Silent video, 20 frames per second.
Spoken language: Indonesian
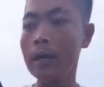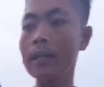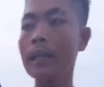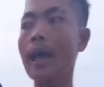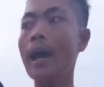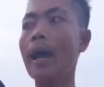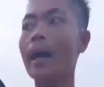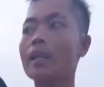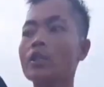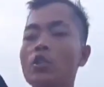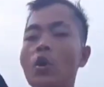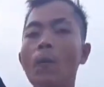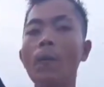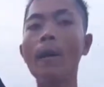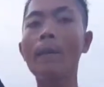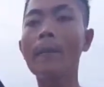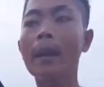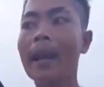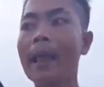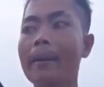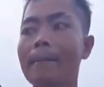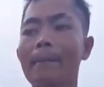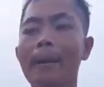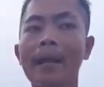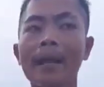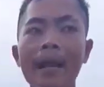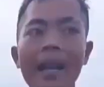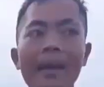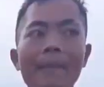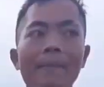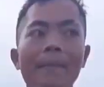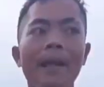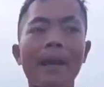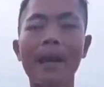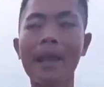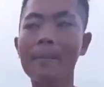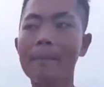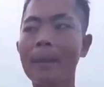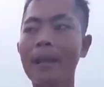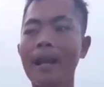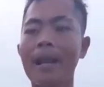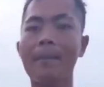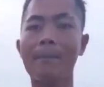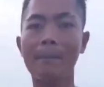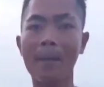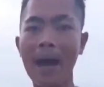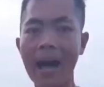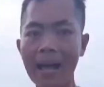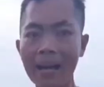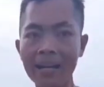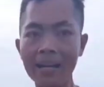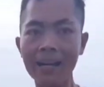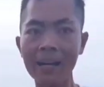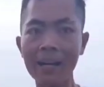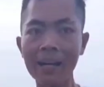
Kita akan coba melempar, lempar, lempar, lempar.